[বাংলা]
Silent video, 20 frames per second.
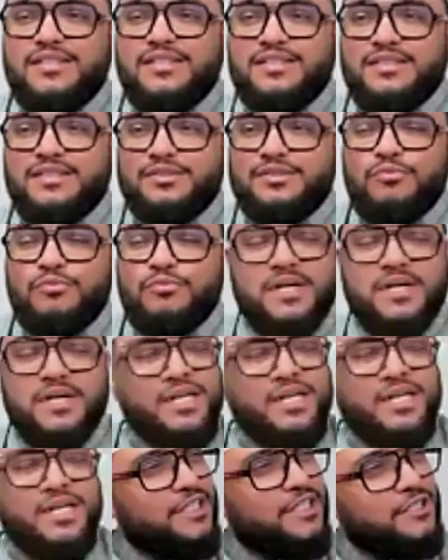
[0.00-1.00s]
তোমাকে
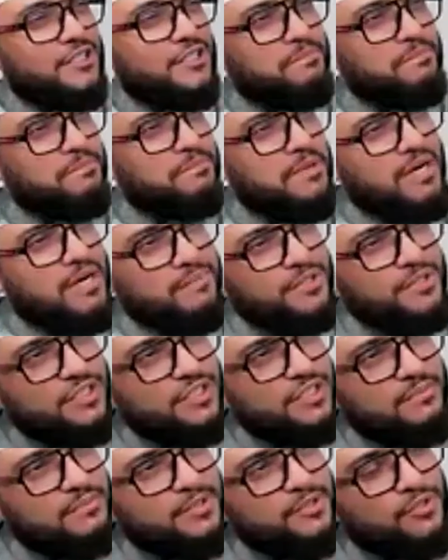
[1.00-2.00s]
নিষ্পাপ হিসেবে
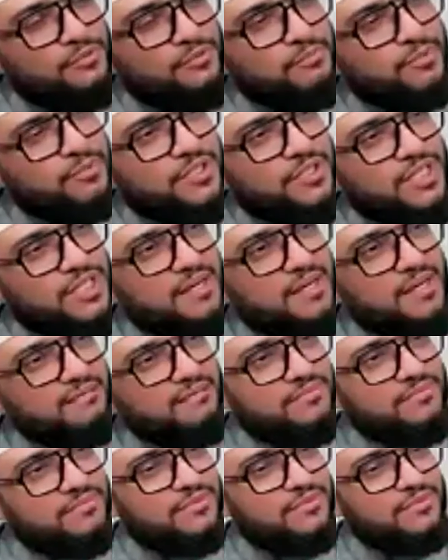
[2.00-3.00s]
জন্ম দিলাম
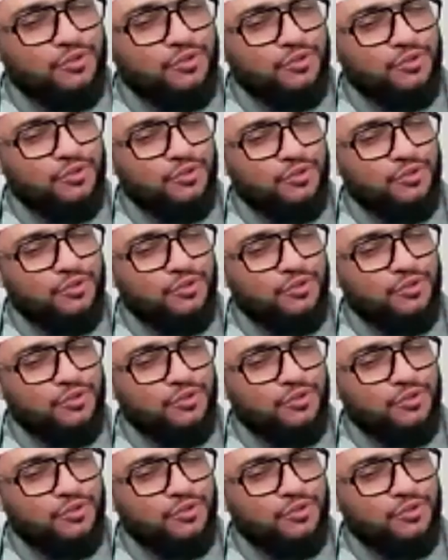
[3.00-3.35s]
তোমাকে